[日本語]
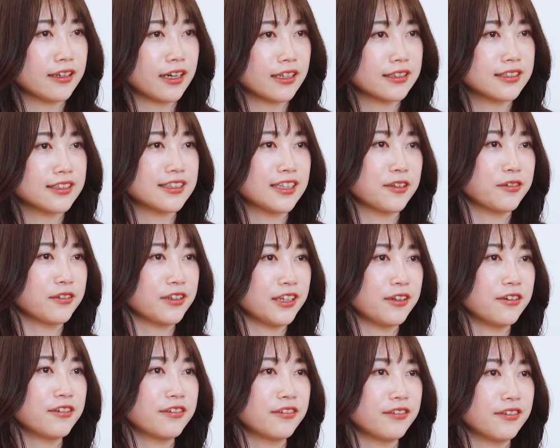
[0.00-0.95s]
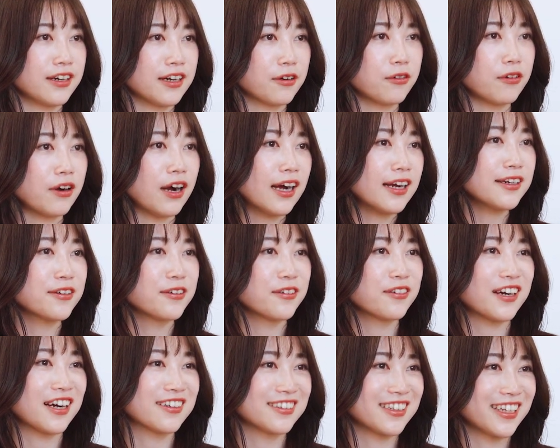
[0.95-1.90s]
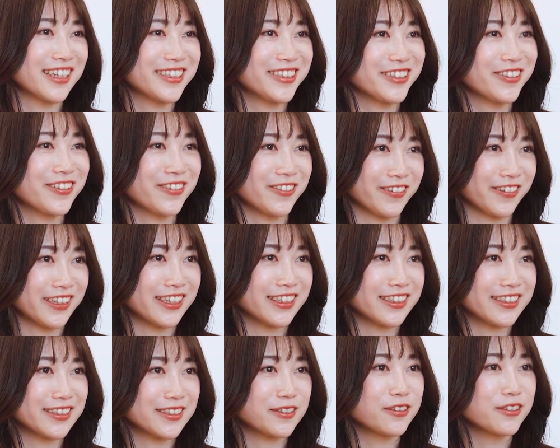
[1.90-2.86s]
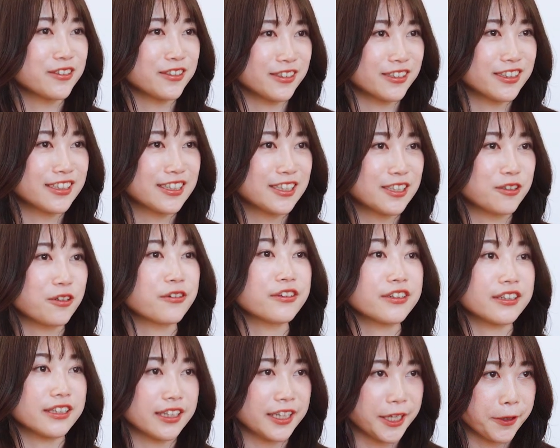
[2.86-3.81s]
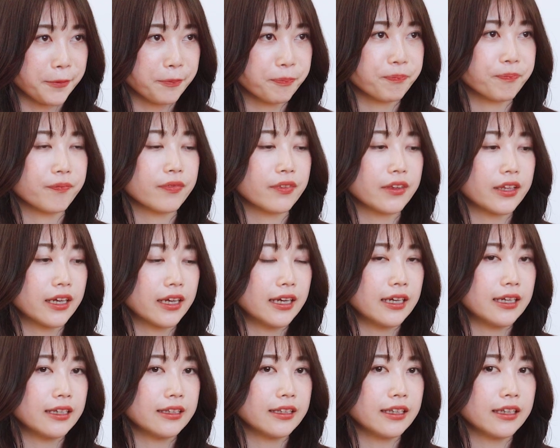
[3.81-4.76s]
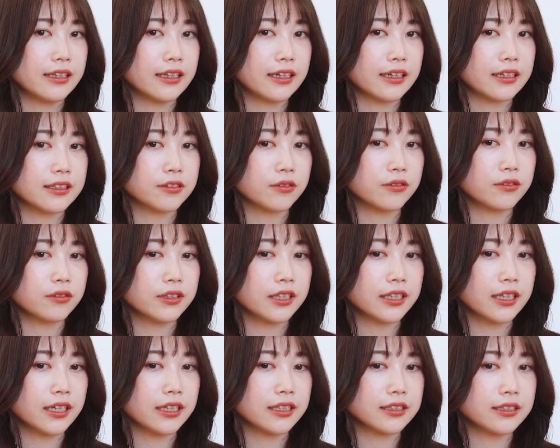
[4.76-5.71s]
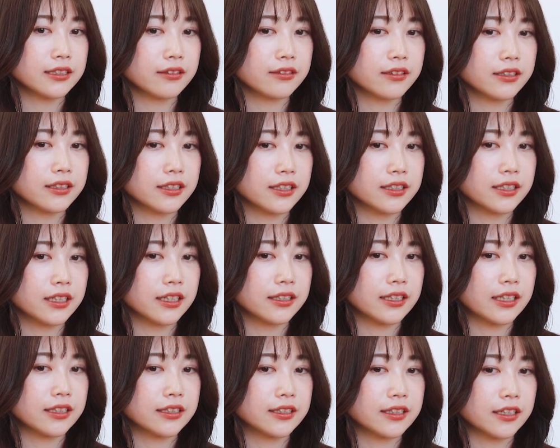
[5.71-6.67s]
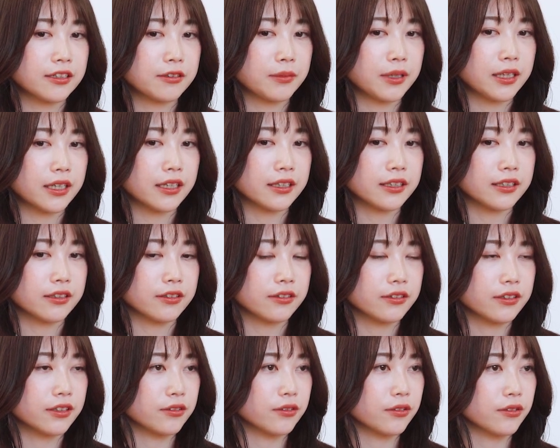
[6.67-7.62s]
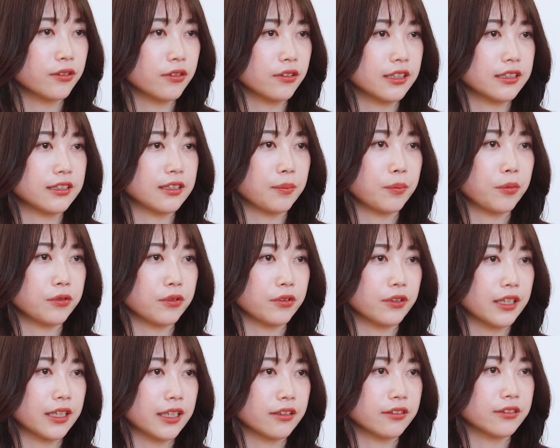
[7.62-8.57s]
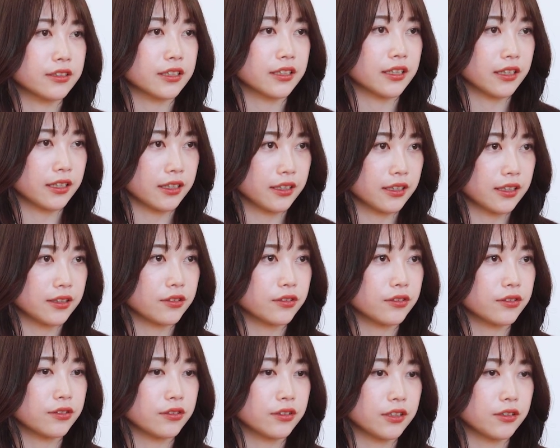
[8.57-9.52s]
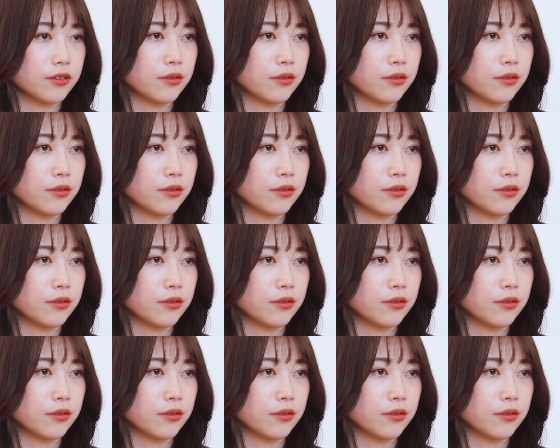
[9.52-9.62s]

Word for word: かつての日本はこう販路を拡大することがすごく得意で。うんでなんかそこに対して私たちがデジタルマーケティングっていうところでサポートできるんじゃないかなというふう